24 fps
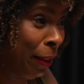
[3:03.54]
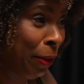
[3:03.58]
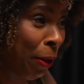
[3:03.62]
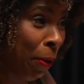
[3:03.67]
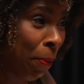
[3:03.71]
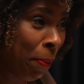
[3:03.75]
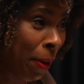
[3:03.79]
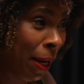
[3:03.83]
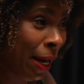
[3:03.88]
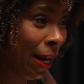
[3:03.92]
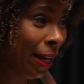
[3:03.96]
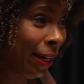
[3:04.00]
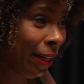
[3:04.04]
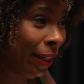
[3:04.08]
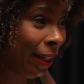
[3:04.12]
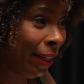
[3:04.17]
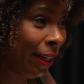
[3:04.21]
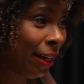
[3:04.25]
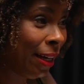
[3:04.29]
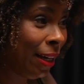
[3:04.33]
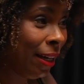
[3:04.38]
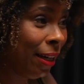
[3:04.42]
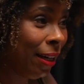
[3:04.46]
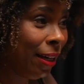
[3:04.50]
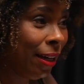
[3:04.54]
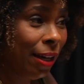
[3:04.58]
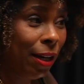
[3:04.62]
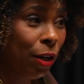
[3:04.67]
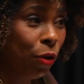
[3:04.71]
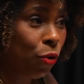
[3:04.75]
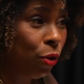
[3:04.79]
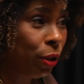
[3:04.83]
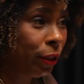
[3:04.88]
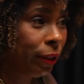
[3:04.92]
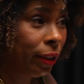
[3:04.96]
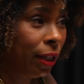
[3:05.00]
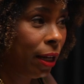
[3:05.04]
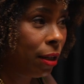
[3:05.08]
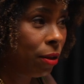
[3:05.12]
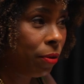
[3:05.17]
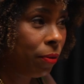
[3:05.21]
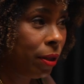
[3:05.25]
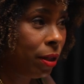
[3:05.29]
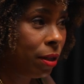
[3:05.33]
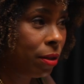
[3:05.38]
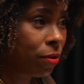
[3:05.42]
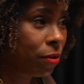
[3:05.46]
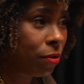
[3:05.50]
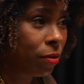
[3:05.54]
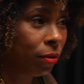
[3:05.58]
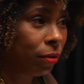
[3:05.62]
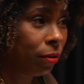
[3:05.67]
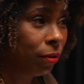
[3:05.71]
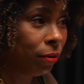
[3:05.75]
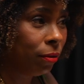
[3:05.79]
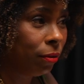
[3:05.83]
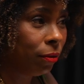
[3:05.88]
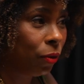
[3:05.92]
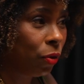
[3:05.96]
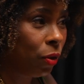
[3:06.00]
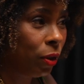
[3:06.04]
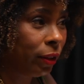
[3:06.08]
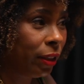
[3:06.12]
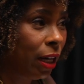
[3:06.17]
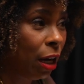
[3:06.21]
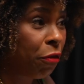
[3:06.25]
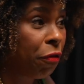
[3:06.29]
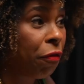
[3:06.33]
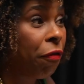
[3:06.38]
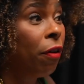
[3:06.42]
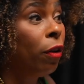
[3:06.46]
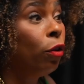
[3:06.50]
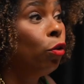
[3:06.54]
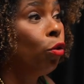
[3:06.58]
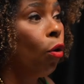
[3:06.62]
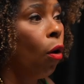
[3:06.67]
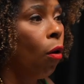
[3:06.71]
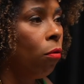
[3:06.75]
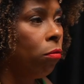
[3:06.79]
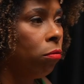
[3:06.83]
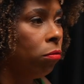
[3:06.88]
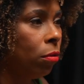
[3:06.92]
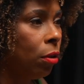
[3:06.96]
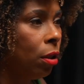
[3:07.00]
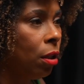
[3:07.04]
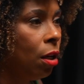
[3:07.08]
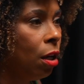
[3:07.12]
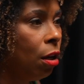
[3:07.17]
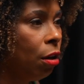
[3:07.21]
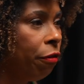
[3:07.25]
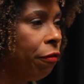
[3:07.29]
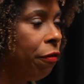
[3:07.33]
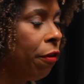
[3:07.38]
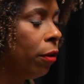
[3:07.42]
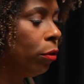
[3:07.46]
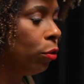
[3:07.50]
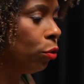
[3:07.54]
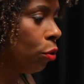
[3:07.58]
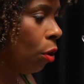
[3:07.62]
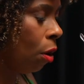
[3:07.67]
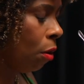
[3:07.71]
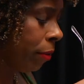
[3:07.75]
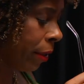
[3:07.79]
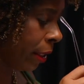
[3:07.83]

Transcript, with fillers: também, também. encontraram isso. Encontraram é. fandom. Fandom